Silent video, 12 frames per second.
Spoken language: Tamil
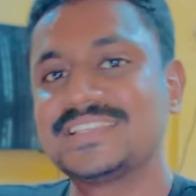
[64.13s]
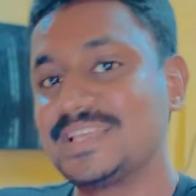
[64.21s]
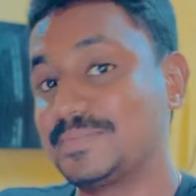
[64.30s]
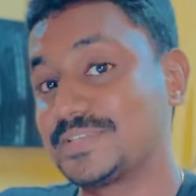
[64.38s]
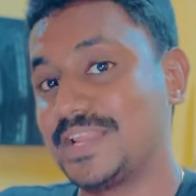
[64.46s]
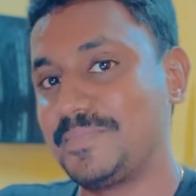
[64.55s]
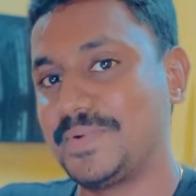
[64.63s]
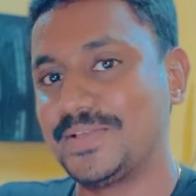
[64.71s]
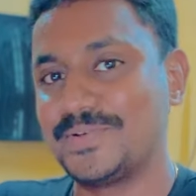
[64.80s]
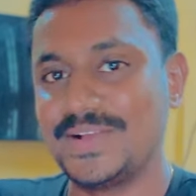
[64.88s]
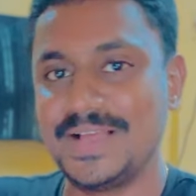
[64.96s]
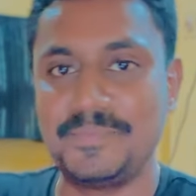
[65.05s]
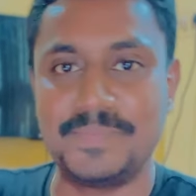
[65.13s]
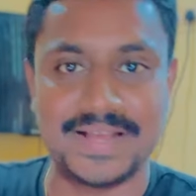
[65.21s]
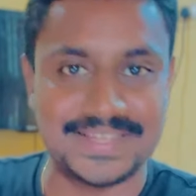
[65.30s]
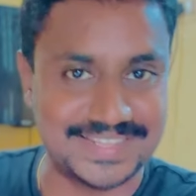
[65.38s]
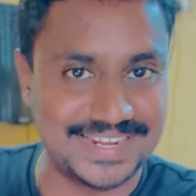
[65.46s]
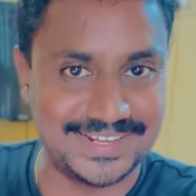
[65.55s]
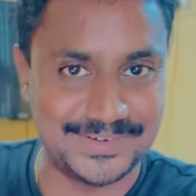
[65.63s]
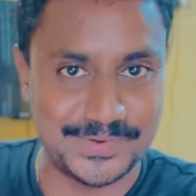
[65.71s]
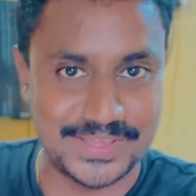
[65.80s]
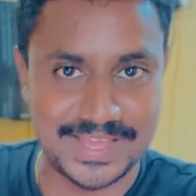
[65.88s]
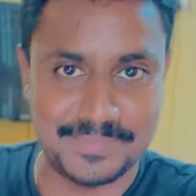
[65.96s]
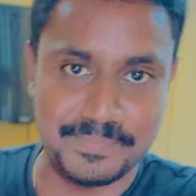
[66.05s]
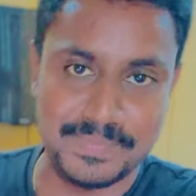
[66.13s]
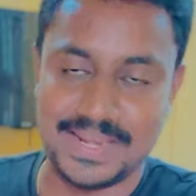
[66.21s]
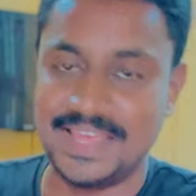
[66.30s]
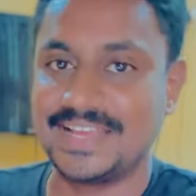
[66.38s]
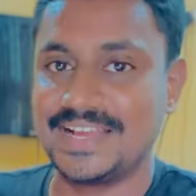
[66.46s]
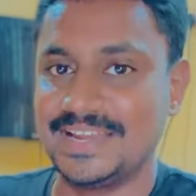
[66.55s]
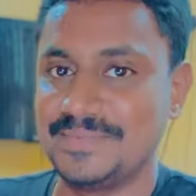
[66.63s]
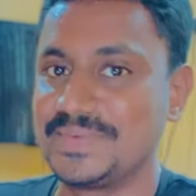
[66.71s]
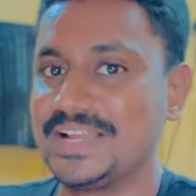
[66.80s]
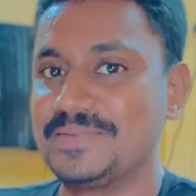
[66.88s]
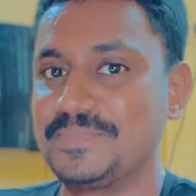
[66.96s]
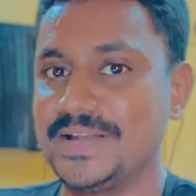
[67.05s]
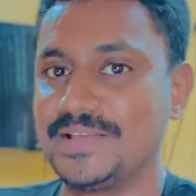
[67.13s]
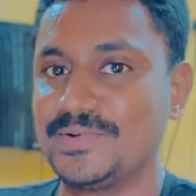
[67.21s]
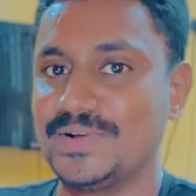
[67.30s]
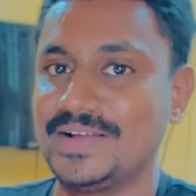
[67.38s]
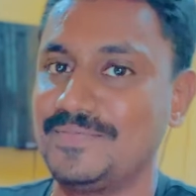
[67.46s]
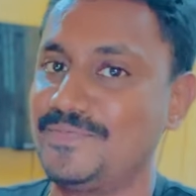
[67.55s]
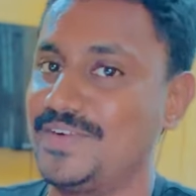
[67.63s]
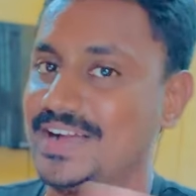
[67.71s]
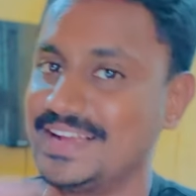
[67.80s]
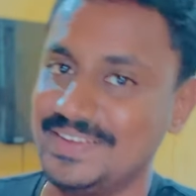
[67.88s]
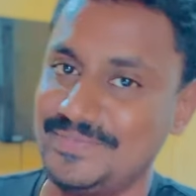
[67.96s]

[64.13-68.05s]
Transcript: சப்ஸ்கிரைப் பண்ணிக்கோங்க பக்கத்தில் இருக்கக்கூடிய பெல் ஐக்கானையும் கிளிக் பண்ணிக்கோங்க வாங்க